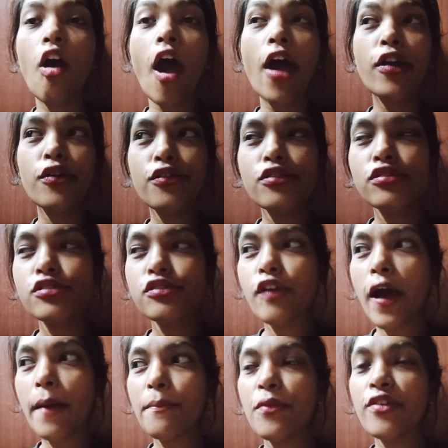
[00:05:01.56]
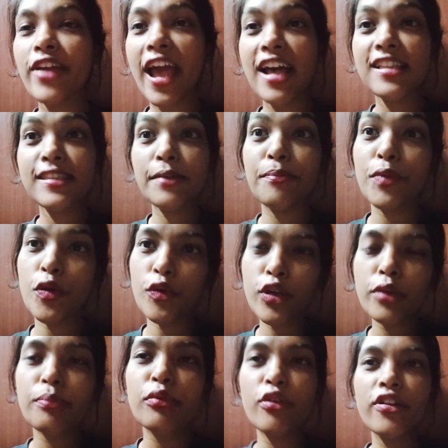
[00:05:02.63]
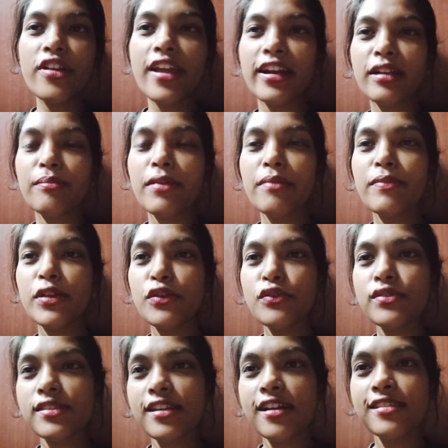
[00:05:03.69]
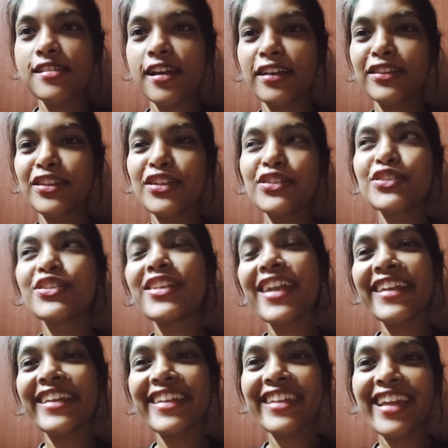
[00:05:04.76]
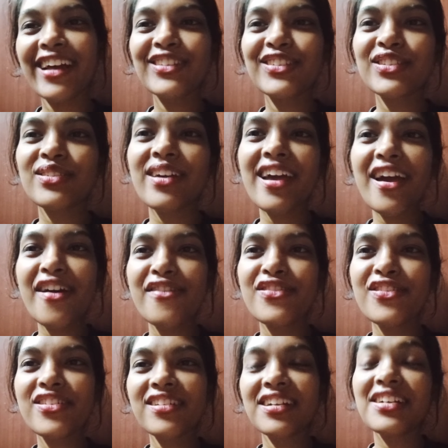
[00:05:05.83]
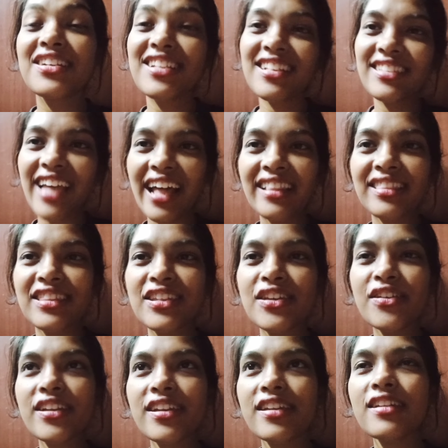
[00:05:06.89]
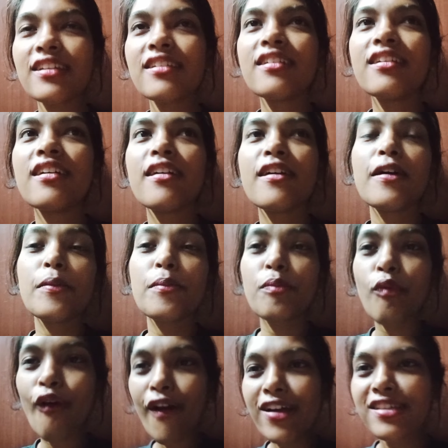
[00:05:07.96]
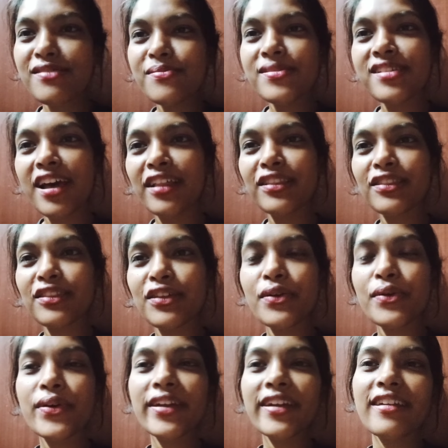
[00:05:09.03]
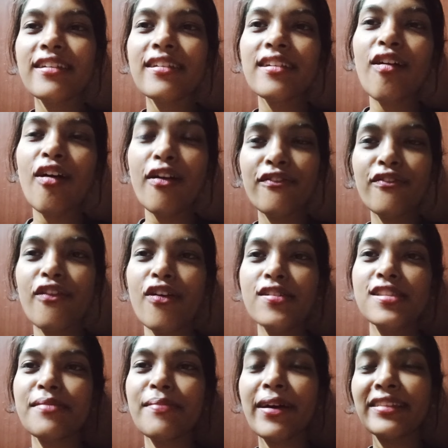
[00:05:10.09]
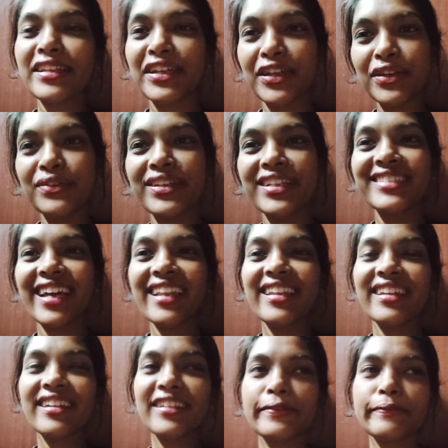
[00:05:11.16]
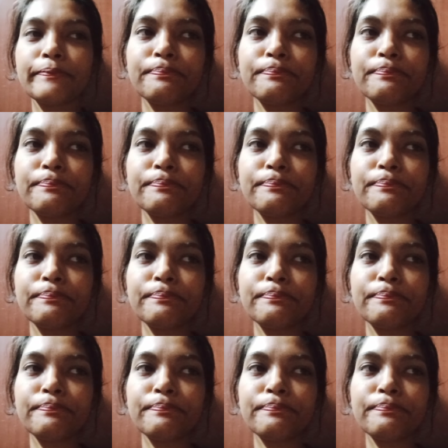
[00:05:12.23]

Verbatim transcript: और रोज़ को हम लोग एज अ ब्यूटी प्रोडक्ट में भी यूज़ कर सकते हैं जो लड़कियाँ जो है वो लोग जानती होगी बॉयज़ भी जानते होंगे ऑफकोर्स की बात है क्यों नहीं जानेंगे